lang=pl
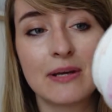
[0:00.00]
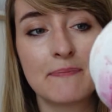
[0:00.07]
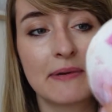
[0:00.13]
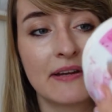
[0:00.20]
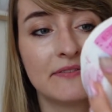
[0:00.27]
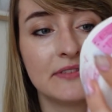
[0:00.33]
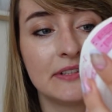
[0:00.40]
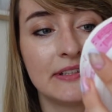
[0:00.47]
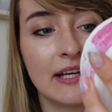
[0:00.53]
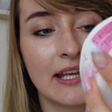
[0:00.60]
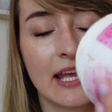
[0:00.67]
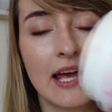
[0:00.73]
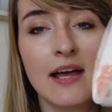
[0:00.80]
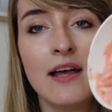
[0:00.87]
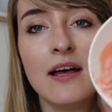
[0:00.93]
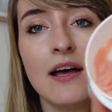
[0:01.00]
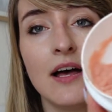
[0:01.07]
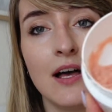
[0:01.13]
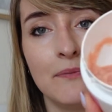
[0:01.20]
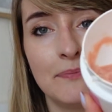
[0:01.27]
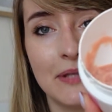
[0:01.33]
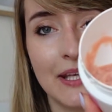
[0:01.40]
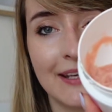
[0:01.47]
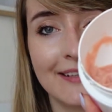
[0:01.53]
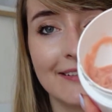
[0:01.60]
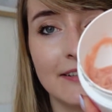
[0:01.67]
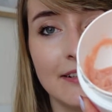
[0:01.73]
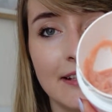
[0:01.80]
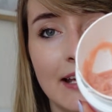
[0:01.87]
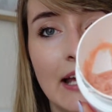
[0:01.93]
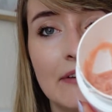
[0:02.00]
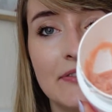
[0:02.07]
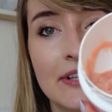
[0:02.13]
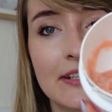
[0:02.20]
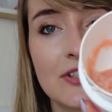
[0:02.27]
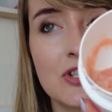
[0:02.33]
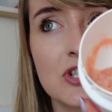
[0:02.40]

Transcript: naprawdę daje e, piękny efekt,